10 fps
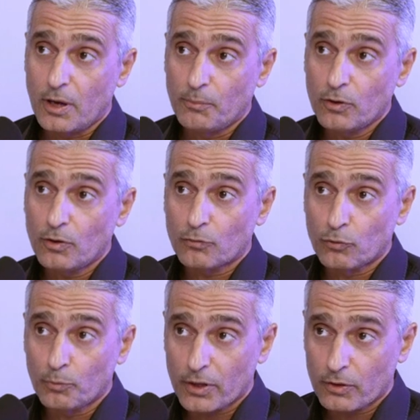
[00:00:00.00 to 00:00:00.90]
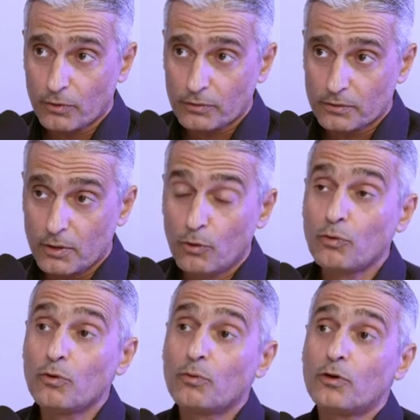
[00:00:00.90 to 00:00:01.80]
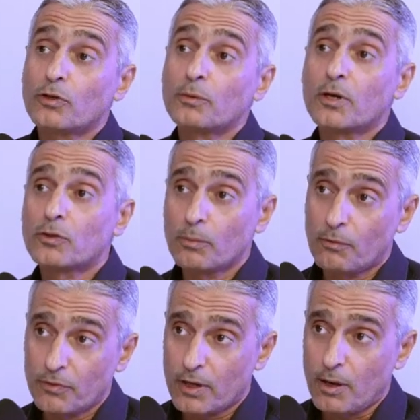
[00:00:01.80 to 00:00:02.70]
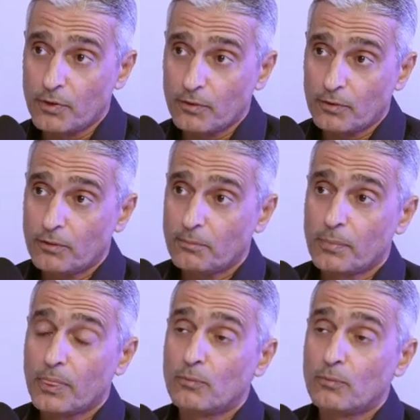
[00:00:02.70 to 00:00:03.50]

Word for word: ست كامبانيولو سوبر ريكورد اللي هو يعتبر توب اوف ذا كامبانيولو